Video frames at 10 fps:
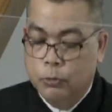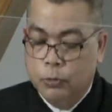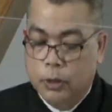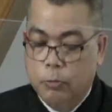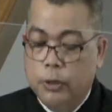
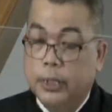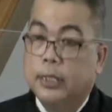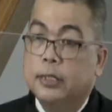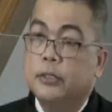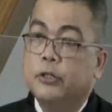kemudian
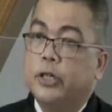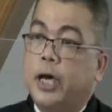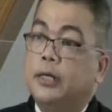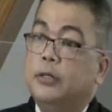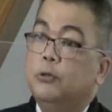saat
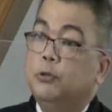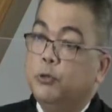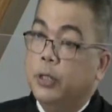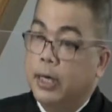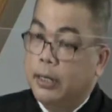itu
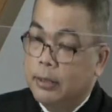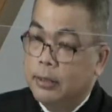juga